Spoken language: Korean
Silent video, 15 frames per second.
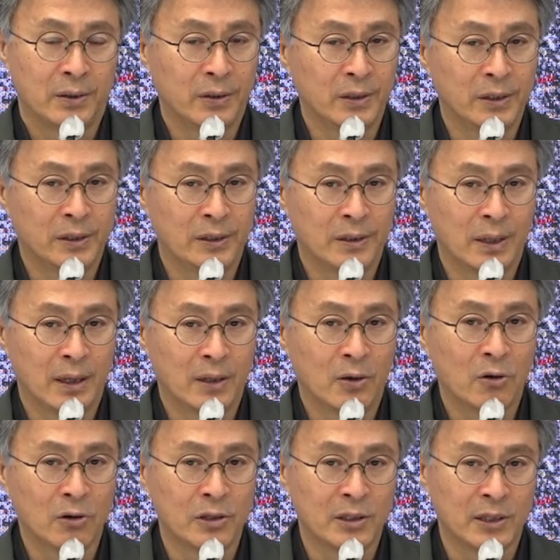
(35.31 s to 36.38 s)
열리는데
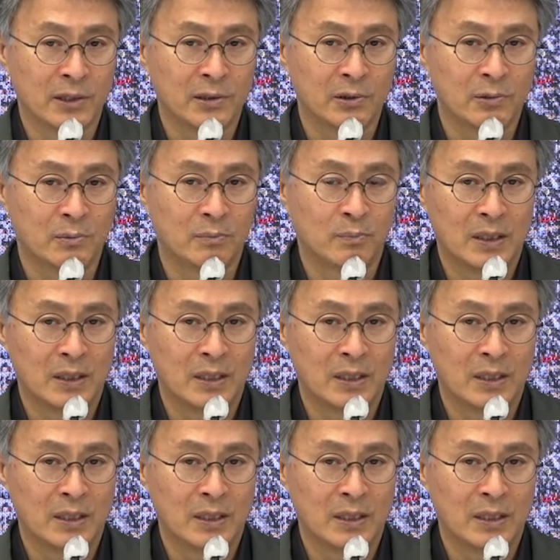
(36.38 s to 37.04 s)
여기에서